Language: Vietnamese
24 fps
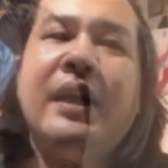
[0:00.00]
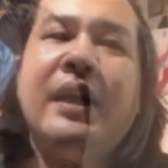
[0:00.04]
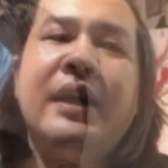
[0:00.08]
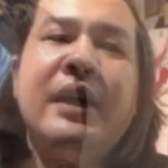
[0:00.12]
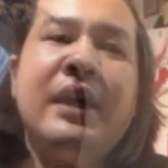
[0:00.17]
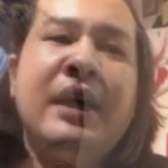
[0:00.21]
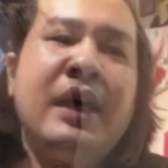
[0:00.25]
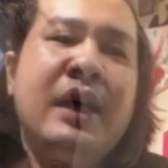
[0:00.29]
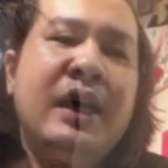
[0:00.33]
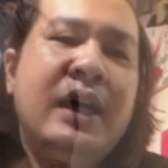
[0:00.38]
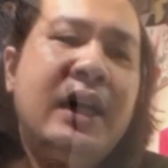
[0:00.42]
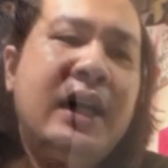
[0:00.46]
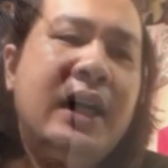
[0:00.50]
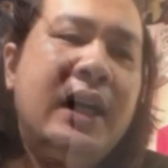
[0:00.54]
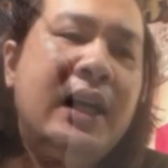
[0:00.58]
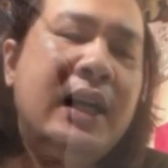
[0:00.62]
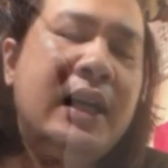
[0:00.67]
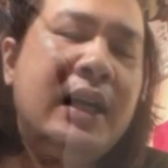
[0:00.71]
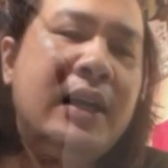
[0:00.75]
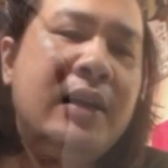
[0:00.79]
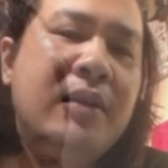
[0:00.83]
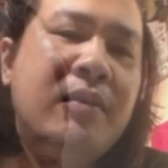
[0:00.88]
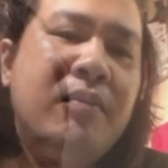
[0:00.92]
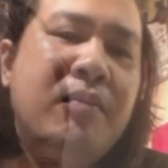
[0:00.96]
để
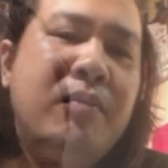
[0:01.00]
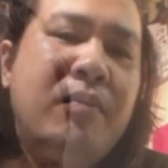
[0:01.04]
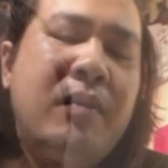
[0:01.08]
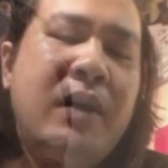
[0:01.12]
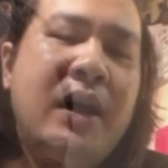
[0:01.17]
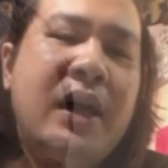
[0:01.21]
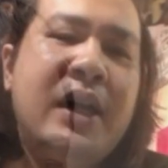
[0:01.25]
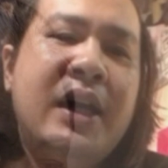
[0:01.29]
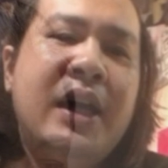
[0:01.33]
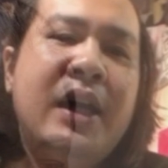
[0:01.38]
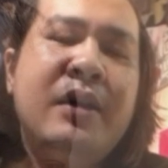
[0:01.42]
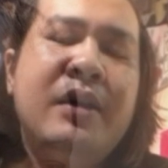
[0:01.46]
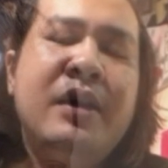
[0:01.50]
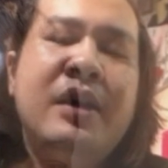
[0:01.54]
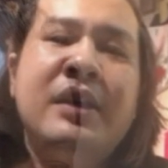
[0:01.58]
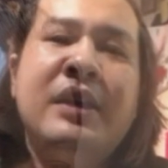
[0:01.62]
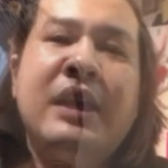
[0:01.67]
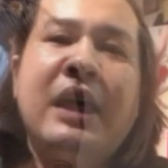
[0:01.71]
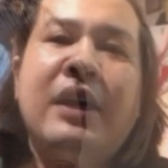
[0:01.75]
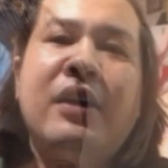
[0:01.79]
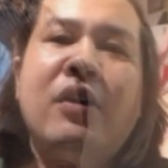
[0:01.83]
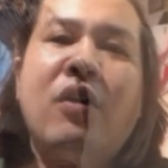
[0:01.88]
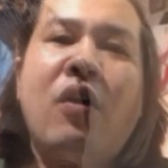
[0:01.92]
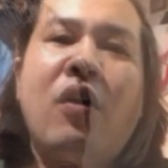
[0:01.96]
làm vỏ bọc
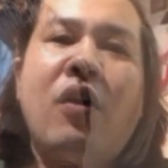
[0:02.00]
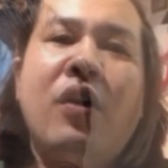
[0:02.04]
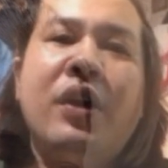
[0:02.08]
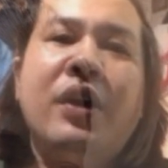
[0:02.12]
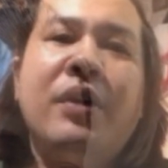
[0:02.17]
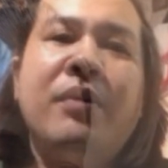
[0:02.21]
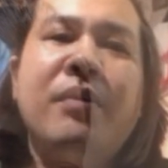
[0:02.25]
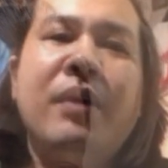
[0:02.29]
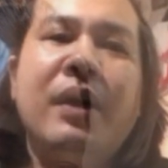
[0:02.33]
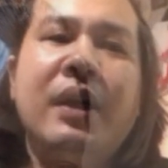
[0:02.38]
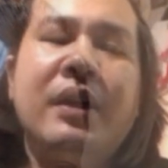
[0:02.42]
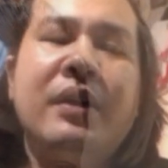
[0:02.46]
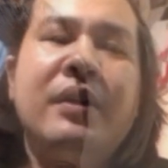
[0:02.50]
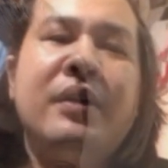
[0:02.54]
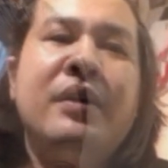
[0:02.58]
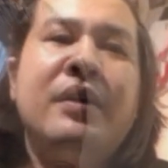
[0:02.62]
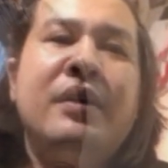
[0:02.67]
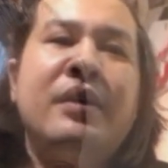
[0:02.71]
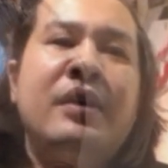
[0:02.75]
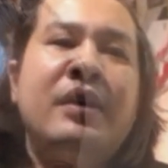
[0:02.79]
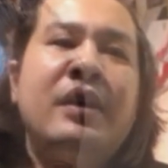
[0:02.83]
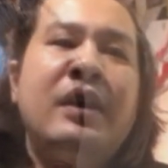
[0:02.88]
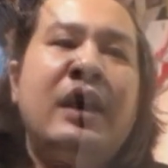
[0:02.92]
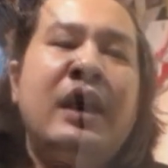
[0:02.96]
và giờ đây
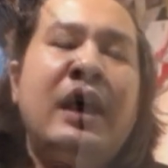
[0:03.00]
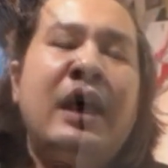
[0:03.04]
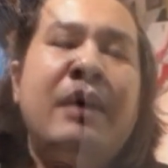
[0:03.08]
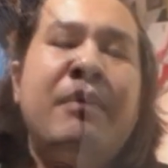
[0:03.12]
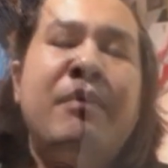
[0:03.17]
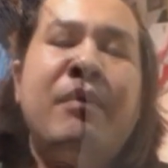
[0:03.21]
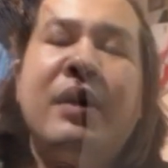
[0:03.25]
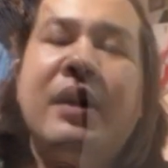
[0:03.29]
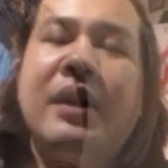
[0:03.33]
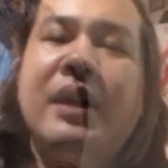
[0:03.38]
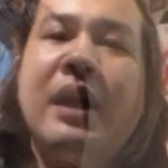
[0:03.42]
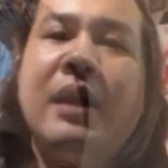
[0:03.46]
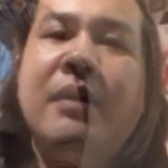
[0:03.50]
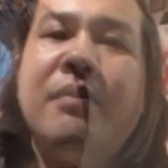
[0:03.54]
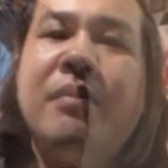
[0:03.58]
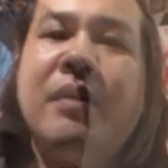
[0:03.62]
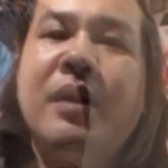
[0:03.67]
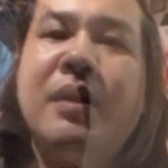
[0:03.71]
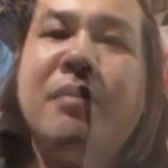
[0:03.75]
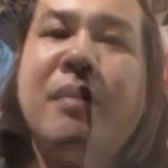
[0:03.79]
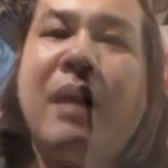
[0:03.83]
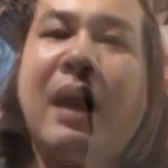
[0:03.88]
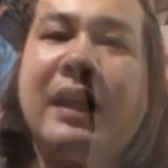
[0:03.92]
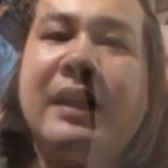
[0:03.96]
hàng triệu
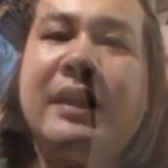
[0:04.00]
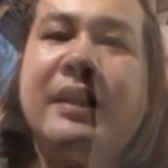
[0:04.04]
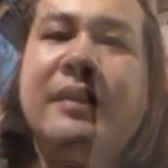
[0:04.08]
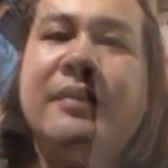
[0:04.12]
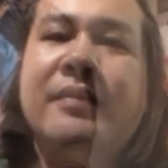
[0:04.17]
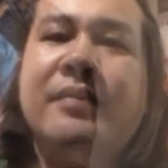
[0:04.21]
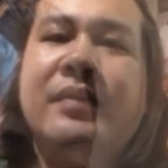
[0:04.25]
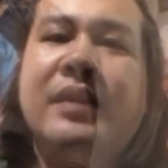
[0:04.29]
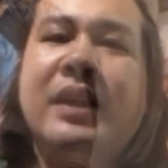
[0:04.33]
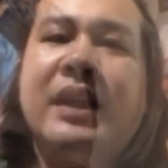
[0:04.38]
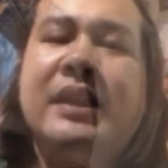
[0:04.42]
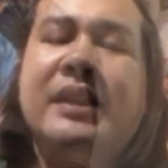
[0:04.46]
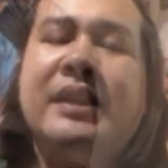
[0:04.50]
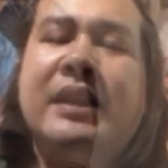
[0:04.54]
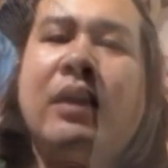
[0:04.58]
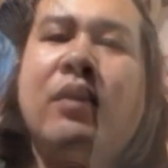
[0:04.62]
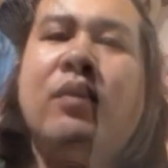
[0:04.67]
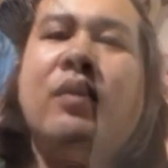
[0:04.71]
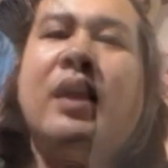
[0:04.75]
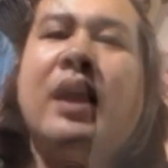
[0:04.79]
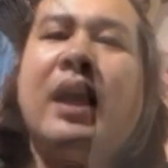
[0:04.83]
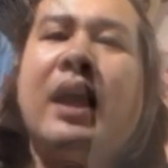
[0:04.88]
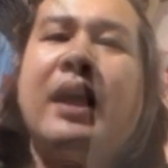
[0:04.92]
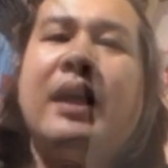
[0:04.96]
triệu người dân
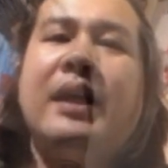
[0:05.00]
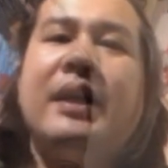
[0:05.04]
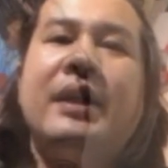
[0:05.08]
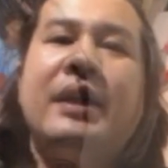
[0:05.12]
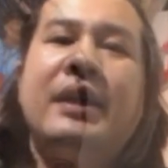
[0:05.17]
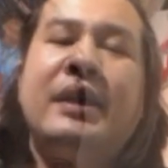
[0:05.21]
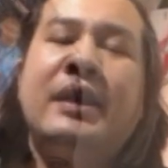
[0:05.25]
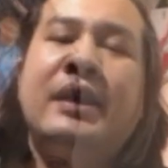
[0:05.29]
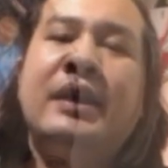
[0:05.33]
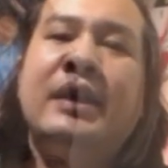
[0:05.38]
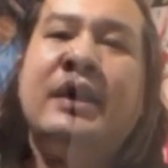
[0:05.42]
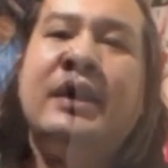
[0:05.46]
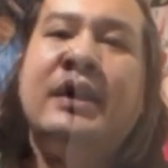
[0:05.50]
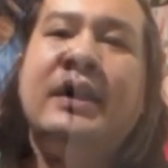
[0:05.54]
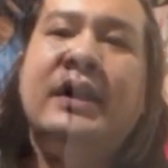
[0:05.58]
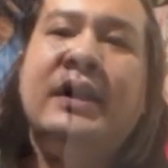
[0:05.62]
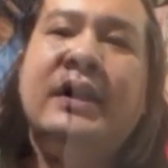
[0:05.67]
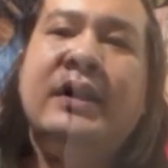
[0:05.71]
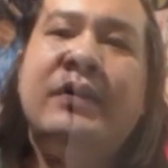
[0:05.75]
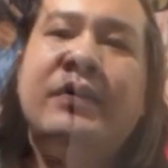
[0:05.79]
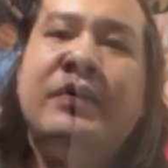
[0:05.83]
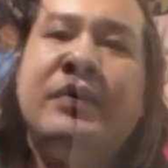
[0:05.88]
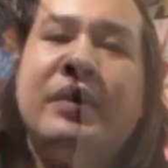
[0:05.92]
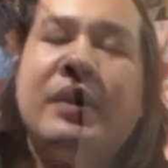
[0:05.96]
đã thức tỉnh
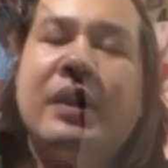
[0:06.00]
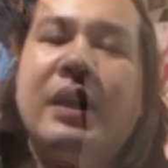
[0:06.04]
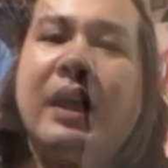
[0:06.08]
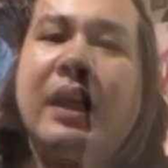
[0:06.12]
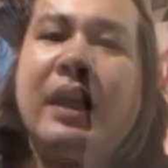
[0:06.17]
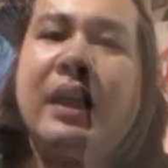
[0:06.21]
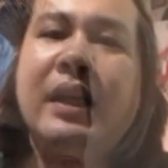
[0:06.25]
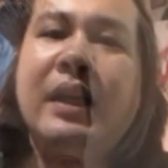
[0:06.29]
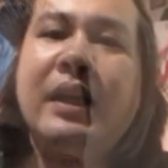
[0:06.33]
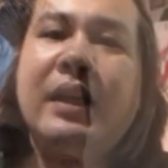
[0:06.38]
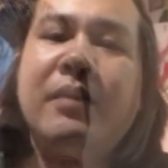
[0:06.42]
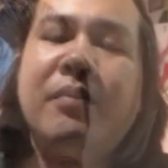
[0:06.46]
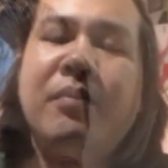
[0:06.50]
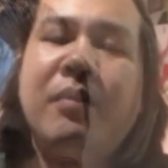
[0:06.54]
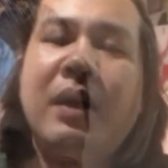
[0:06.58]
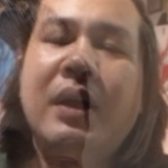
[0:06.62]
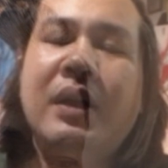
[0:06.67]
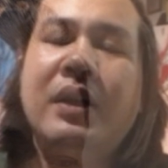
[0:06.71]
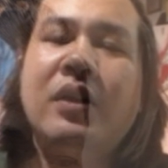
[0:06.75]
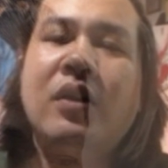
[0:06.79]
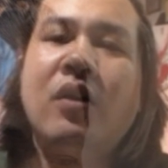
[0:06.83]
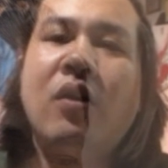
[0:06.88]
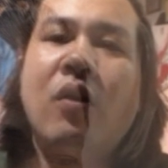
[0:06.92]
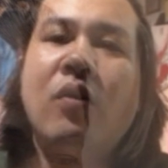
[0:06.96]
thực sự
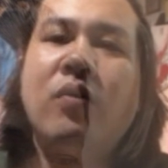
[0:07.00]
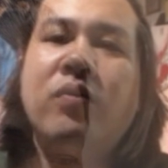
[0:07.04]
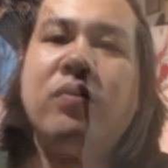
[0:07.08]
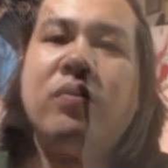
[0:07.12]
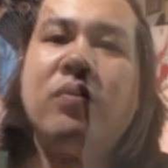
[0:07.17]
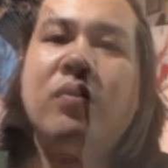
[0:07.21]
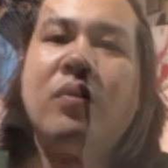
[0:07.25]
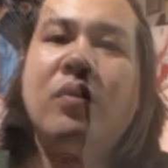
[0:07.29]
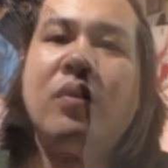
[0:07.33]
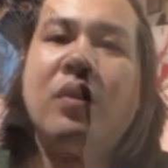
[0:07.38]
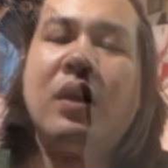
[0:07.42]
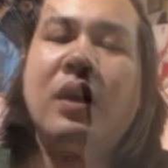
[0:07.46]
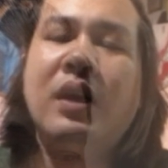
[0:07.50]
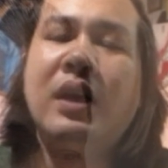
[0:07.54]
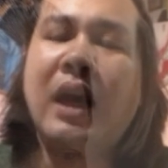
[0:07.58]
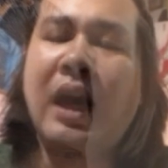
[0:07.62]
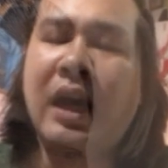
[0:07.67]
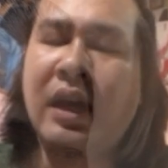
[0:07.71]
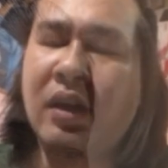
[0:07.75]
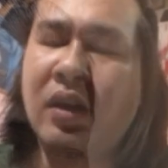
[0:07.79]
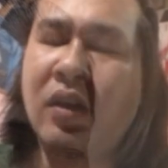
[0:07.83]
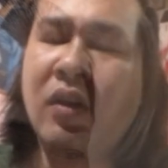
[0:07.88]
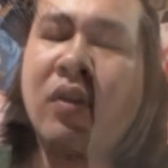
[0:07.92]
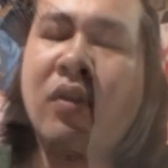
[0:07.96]
trước những gì chúng
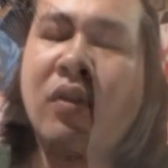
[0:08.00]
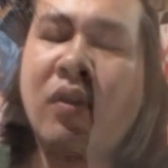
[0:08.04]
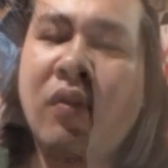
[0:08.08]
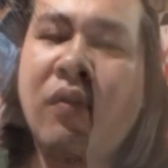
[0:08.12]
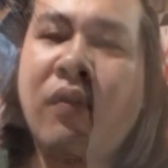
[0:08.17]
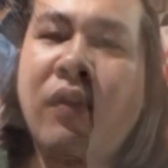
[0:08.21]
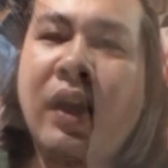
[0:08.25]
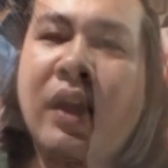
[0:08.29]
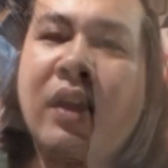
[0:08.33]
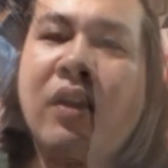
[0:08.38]
đã làm.